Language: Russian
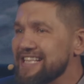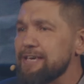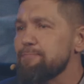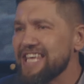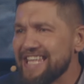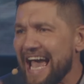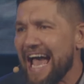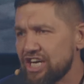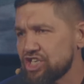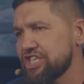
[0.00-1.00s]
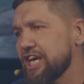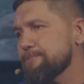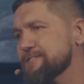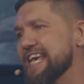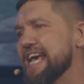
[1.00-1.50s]
Ты меняешь
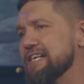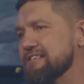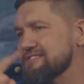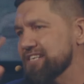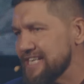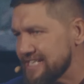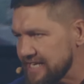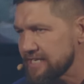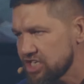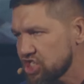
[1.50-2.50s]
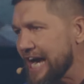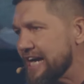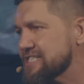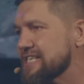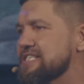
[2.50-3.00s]
те обстоятельства, не
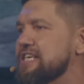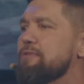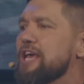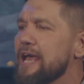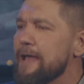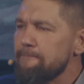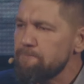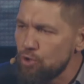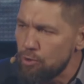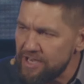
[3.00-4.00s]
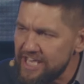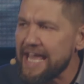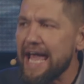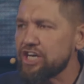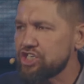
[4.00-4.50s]
соглашаешься с ними, но
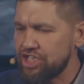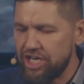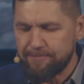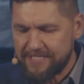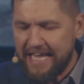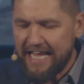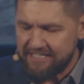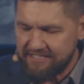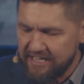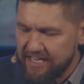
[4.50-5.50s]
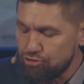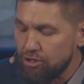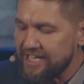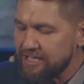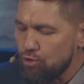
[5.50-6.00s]
меняешь те обстоятельства,
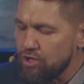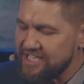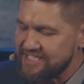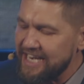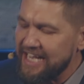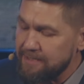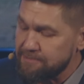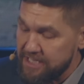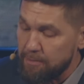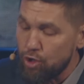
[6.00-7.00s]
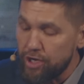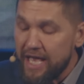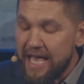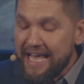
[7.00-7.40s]
которые находятся рядом с тобой.